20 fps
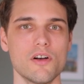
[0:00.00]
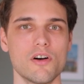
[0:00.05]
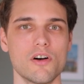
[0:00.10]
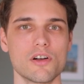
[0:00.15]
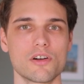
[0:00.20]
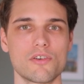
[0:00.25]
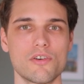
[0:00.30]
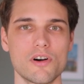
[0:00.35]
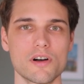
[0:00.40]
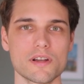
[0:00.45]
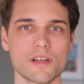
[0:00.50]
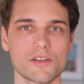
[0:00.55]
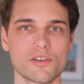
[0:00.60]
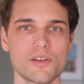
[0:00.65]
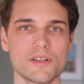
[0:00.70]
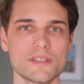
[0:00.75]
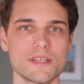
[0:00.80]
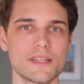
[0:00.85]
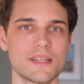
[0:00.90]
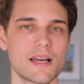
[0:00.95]
Eure Order
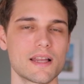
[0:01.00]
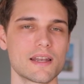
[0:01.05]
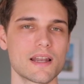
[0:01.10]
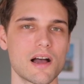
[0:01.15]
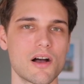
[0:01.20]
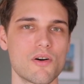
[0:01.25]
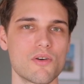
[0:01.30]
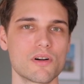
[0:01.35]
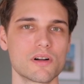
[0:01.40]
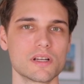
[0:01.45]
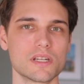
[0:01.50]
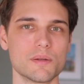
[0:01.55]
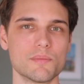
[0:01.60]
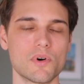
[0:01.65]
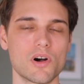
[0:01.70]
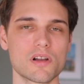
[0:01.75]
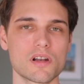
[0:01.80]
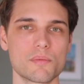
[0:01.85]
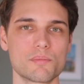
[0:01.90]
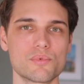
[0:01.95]
könnt ihr dann auch in
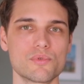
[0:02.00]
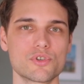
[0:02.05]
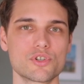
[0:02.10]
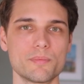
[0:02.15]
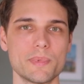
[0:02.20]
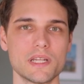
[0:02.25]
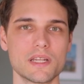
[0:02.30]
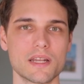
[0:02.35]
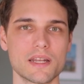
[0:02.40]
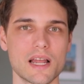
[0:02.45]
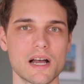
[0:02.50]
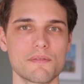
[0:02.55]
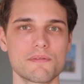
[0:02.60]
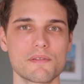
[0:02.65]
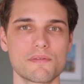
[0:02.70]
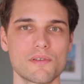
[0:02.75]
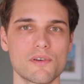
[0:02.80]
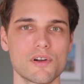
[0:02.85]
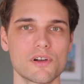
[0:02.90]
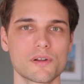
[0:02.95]
dem Orderbuch später
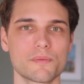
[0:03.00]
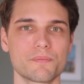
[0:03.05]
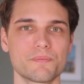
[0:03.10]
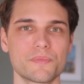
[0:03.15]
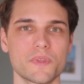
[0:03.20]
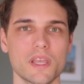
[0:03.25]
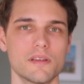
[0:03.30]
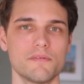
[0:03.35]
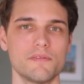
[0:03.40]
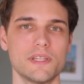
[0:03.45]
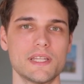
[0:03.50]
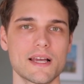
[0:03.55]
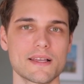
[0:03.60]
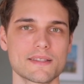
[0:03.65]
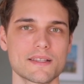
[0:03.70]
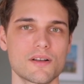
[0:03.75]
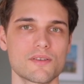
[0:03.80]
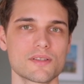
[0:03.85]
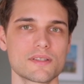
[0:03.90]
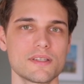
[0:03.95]
nachverfolgen. Wie
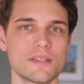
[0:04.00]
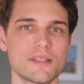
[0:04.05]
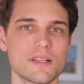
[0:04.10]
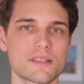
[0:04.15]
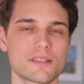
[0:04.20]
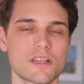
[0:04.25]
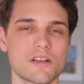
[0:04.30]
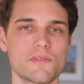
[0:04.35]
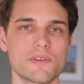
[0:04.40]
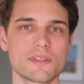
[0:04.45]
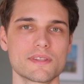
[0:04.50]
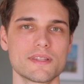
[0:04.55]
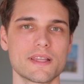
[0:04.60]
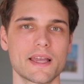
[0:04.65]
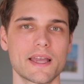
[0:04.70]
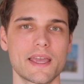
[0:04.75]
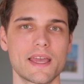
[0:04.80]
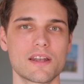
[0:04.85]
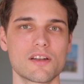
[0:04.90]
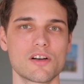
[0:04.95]
das aussieht, das können wir uns
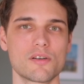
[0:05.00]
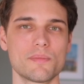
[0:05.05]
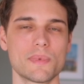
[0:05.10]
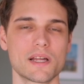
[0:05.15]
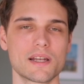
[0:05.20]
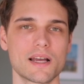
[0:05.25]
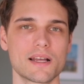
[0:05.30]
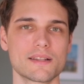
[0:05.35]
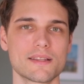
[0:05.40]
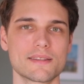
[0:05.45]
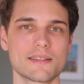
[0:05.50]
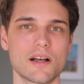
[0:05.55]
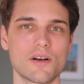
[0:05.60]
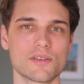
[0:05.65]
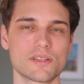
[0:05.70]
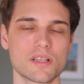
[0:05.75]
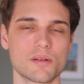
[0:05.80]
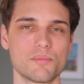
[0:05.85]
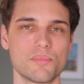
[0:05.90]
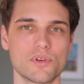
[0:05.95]
nachher nochmal anhand des
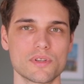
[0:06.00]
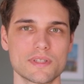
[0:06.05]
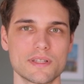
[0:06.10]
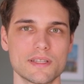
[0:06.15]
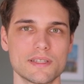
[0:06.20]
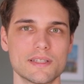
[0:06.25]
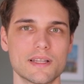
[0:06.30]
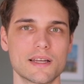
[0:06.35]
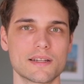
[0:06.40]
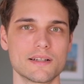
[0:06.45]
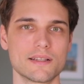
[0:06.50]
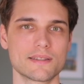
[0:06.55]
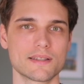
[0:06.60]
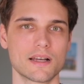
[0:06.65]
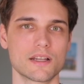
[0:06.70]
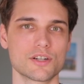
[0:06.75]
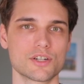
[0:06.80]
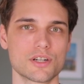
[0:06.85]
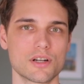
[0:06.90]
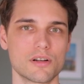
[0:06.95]
außerbörslichen Handels
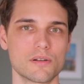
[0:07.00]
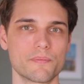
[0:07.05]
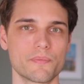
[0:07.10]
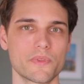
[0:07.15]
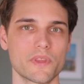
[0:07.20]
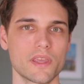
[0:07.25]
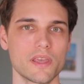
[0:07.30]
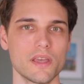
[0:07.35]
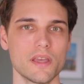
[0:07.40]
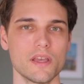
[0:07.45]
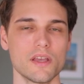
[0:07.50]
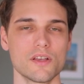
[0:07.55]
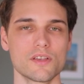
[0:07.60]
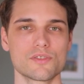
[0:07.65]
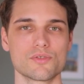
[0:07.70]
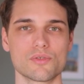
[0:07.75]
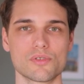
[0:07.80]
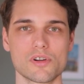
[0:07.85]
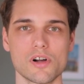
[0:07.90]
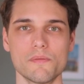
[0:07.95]
anschauen.
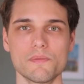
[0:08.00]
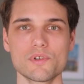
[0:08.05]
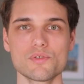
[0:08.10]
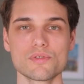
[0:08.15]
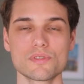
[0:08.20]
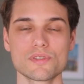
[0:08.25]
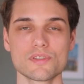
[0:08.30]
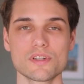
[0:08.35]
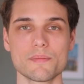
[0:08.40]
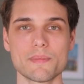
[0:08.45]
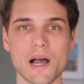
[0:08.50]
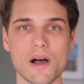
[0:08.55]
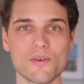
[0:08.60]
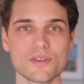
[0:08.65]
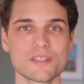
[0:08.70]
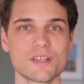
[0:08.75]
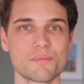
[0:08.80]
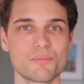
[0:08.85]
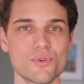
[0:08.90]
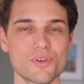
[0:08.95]
So, kommen wir nun zu dem
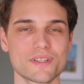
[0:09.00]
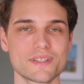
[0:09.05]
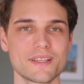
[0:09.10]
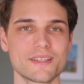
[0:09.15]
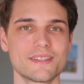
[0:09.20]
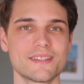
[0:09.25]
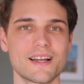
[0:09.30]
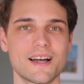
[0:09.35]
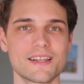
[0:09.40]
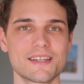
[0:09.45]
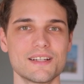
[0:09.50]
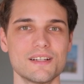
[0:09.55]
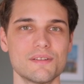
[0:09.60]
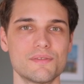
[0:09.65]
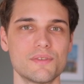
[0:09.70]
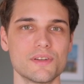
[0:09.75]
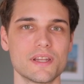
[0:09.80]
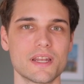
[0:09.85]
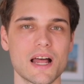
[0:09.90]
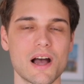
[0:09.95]
außerbörslichen Handel.
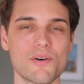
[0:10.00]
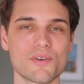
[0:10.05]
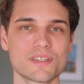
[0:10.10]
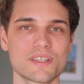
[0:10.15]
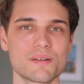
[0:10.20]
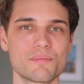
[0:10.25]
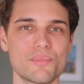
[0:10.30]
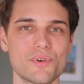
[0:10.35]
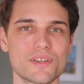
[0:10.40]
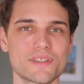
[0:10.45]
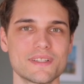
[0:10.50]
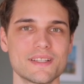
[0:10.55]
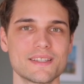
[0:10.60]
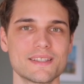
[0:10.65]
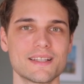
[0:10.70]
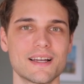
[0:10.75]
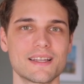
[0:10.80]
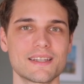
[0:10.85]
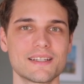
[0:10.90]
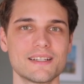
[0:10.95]
Für den
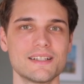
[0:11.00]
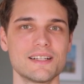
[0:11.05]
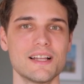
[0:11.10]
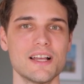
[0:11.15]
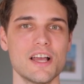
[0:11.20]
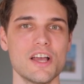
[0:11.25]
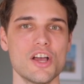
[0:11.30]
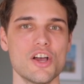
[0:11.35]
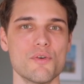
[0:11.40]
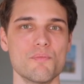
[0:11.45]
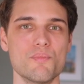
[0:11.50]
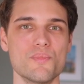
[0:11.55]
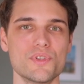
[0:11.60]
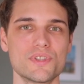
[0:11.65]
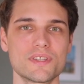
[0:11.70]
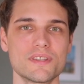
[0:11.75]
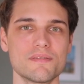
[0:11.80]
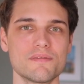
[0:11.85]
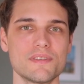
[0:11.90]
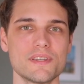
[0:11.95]
außerbörslichen Handel
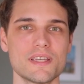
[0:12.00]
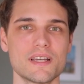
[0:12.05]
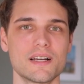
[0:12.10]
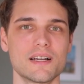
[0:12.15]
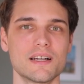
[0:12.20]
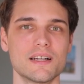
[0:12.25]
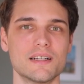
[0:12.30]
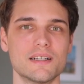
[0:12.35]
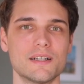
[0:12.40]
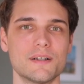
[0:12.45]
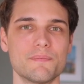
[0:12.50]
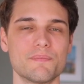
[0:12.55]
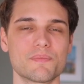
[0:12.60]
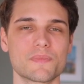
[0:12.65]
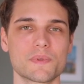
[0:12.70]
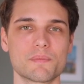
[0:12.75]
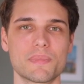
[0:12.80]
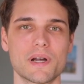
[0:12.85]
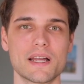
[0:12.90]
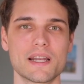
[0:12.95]
müssen wir
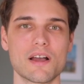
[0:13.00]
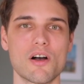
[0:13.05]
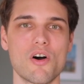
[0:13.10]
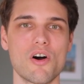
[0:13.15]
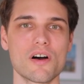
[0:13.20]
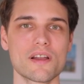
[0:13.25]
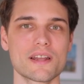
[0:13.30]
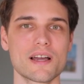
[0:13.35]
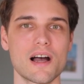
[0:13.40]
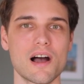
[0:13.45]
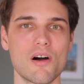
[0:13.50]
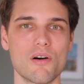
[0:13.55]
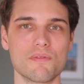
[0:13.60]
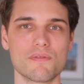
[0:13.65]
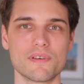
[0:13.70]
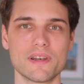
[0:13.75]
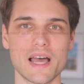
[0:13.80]
ähm, bei der Order auf